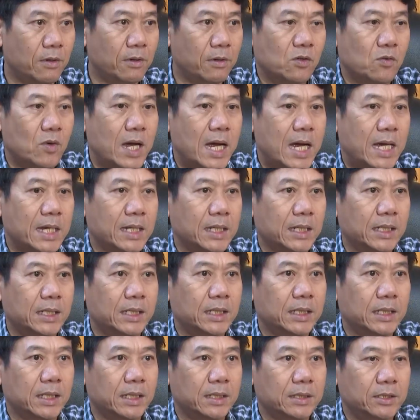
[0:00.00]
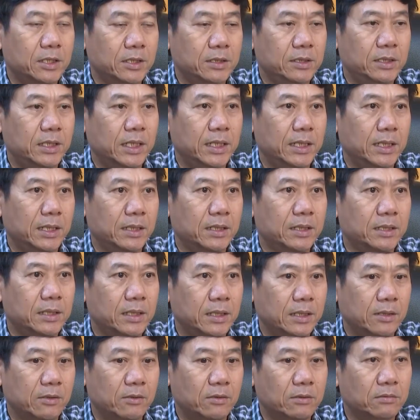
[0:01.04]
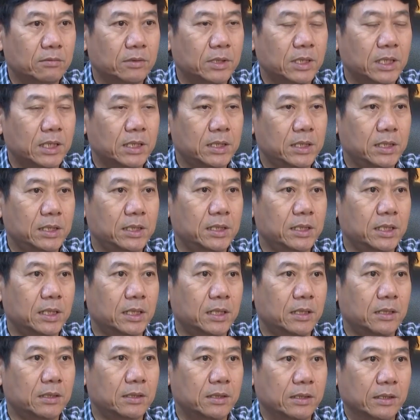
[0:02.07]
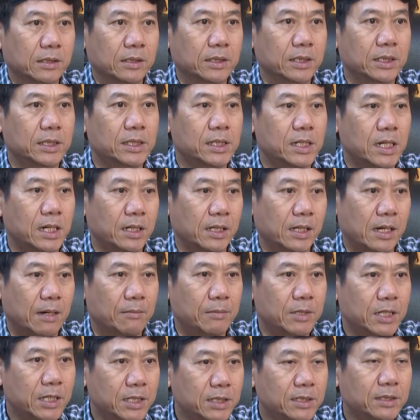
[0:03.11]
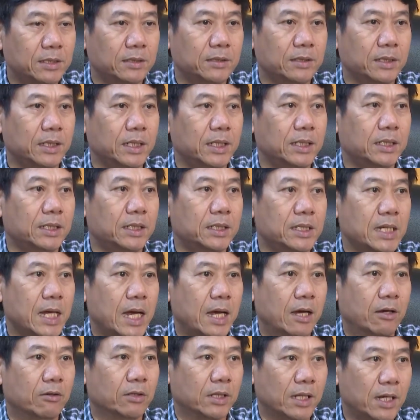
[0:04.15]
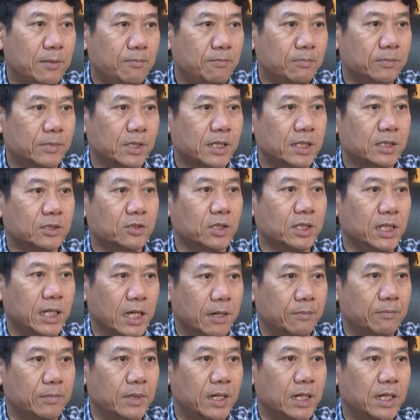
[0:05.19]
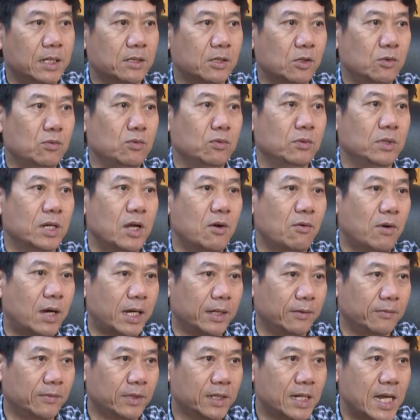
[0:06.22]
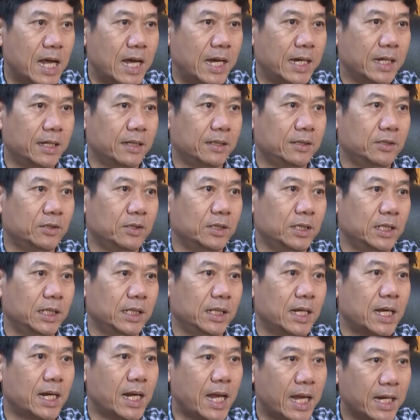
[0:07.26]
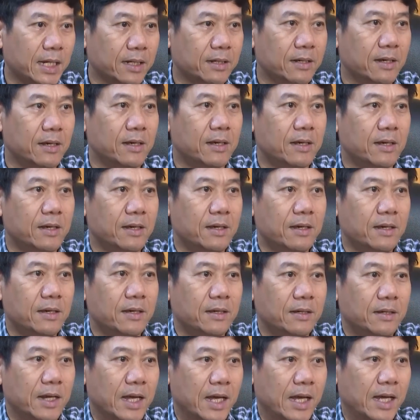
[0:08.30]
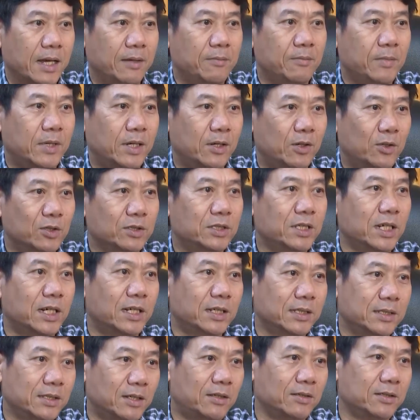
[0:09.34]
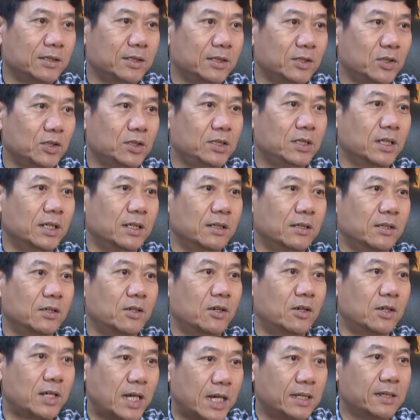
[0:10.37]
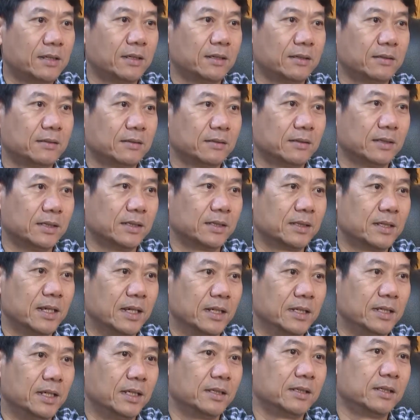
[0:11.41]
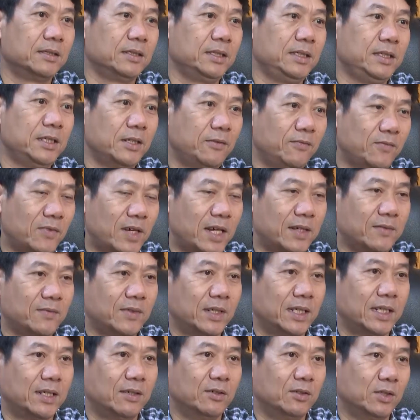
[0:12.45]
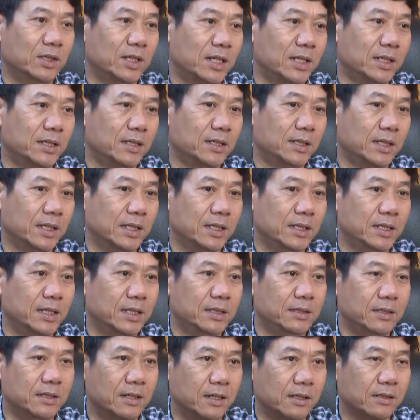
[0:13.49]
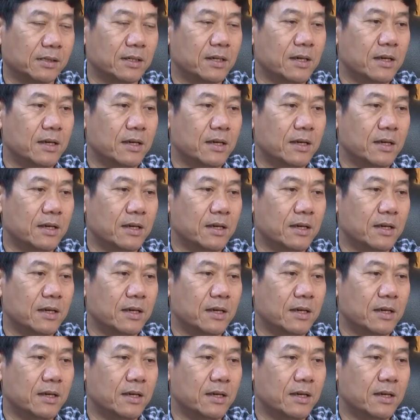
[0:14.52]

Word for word: Qua những cái chương trình thì cũng ờ, xin ờ, gửi lời cảm ơn đến các nhà hảo tâm, các doanh nghiệp đã cùng đồng hành với đài truyền hình Đắk Lắk để mà hỗ trợ cho những đối tượng khó khăn, à, thể hiện cái tính nhân văn và đồng thời thể hiện được